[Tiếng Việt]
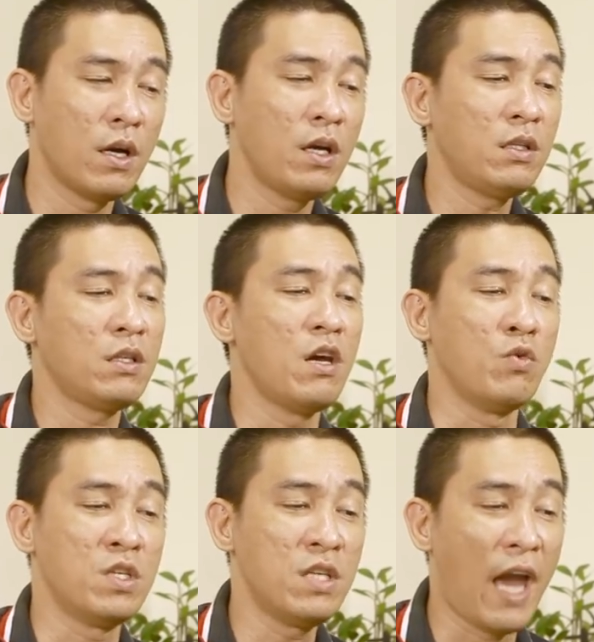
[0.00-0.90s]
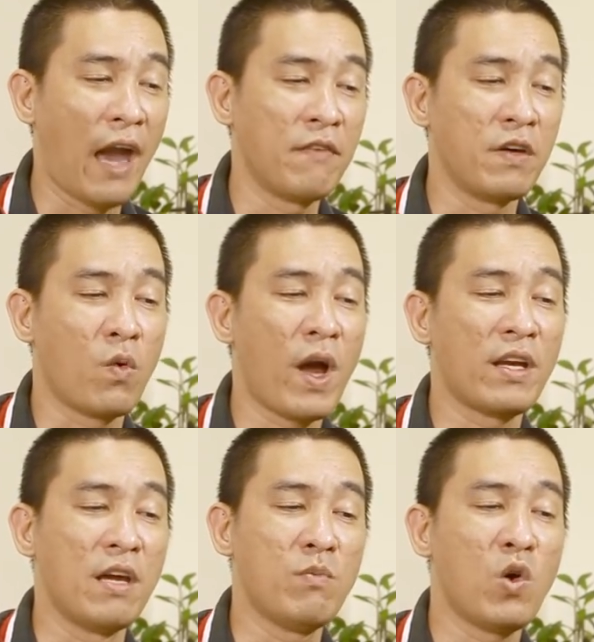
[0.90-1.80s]
ít điều chướng ngại về quan
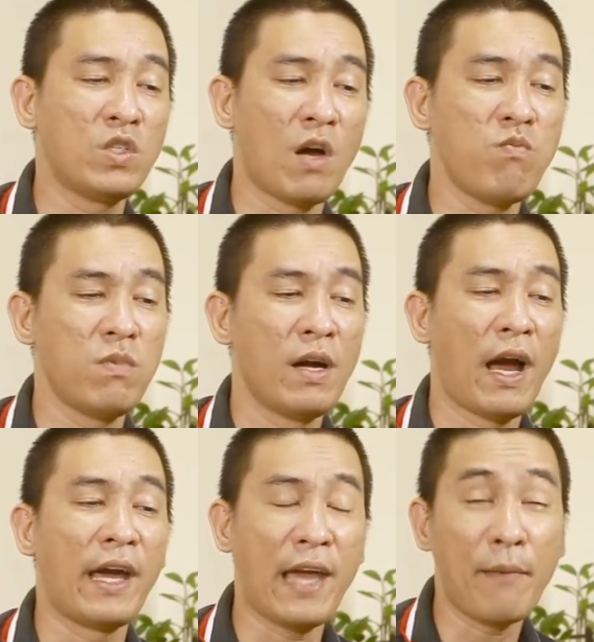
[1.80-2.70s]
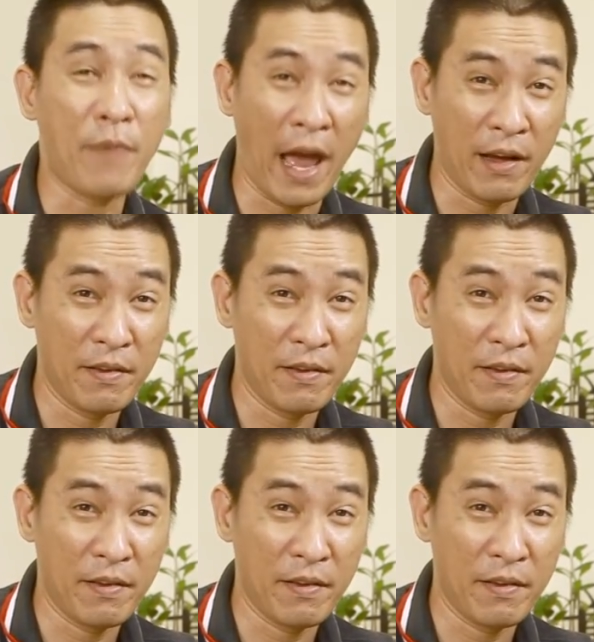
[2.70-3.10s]
điểm lối sống hay áp đặt